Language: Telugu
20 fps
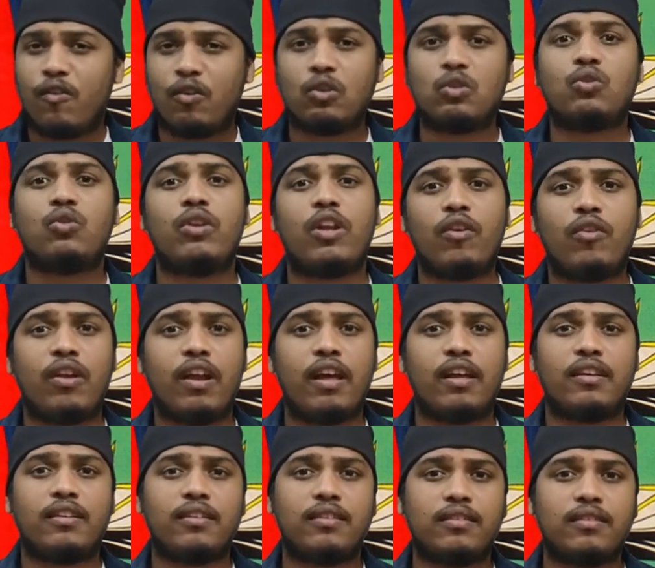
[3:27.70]
వస్తూనే
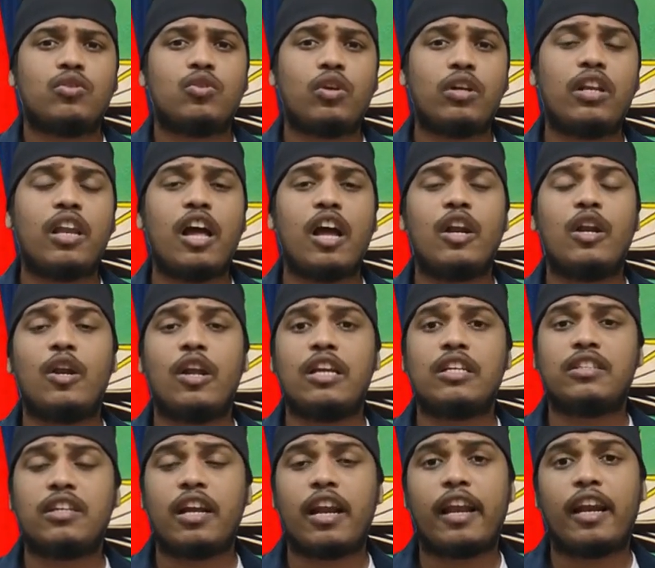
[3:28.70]
ఉన్నాయి సో ఇలా
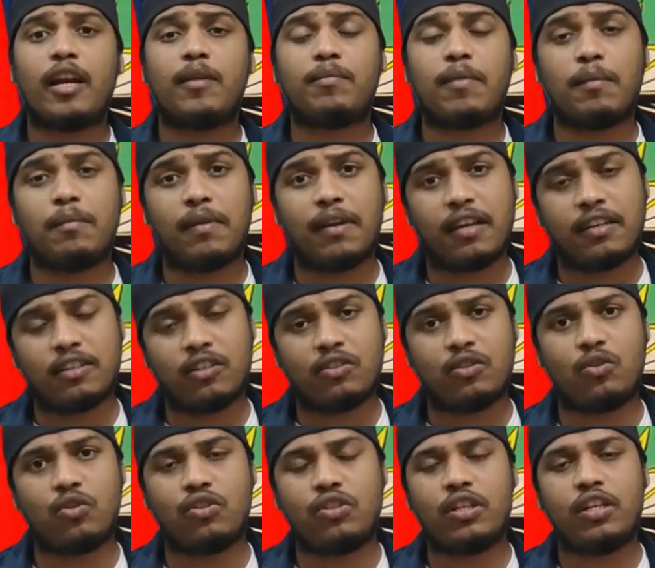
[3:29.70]
నేషనల్ అలర్ట్ పబ్లికేషన్స్
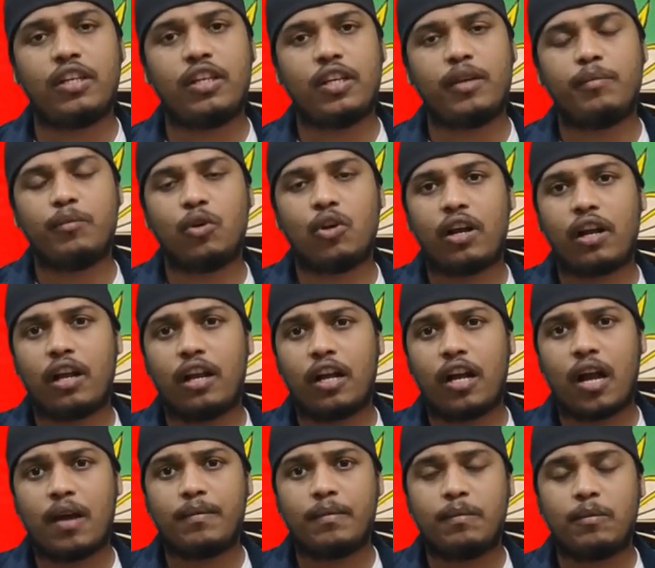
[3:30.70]
నుంచి ఈ మూడు రకాల
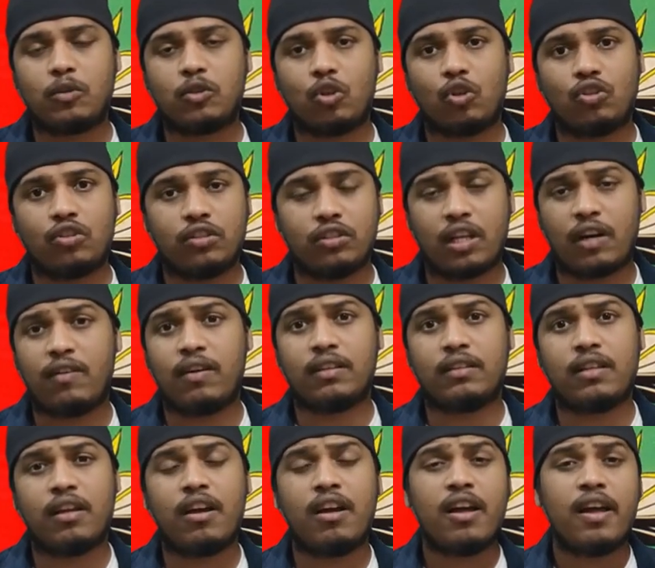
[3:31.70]
కామిక్ బుక్స్ వచ్చిన
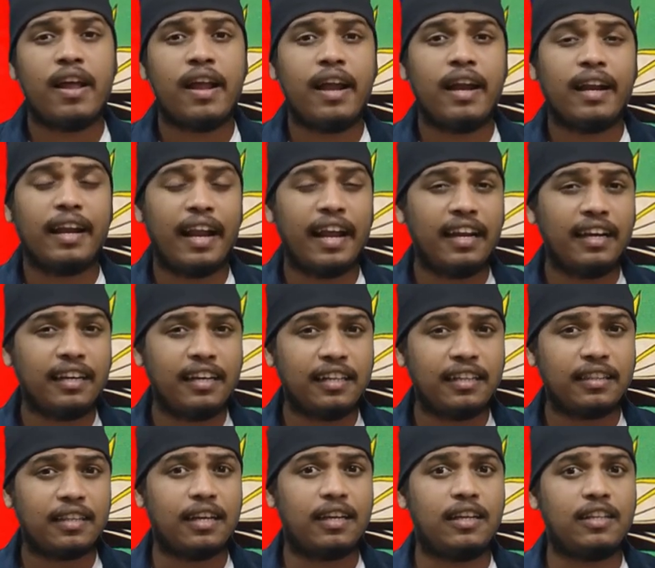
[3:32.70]
తర్వాత
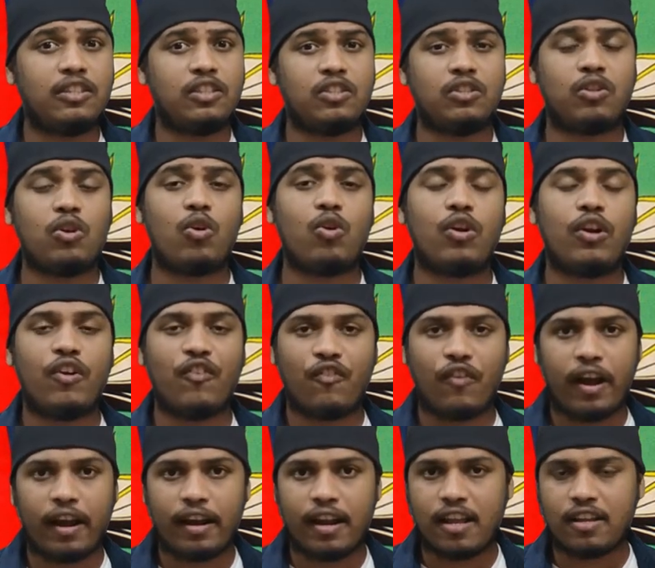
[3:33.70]
నైన్టీన్ థర్టీ సిక్స్లో కొన్ని
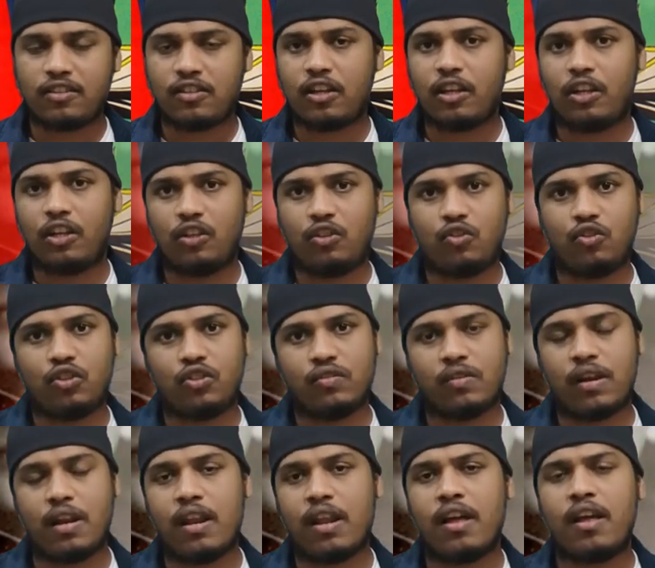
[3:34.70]
ఫైనాన్షియల్ ఇష్యూస్
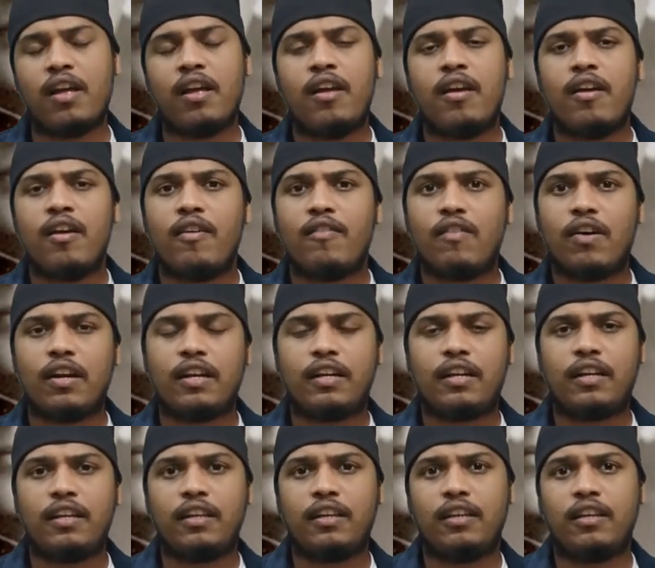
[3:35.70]
వల్ల
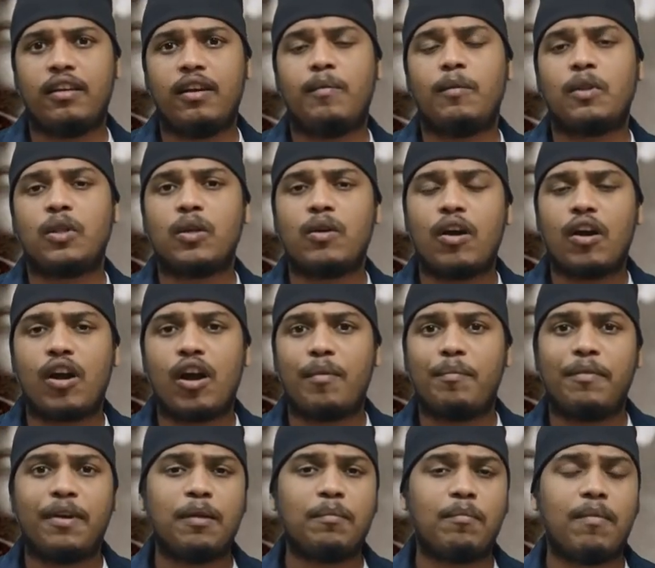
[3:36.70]
వాటి మొత్తం ఆ
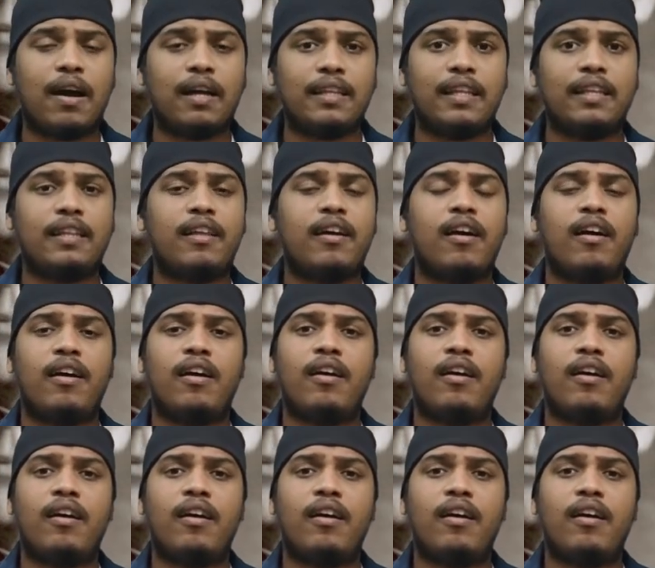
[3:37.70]
కంపెనీ బాధ్యత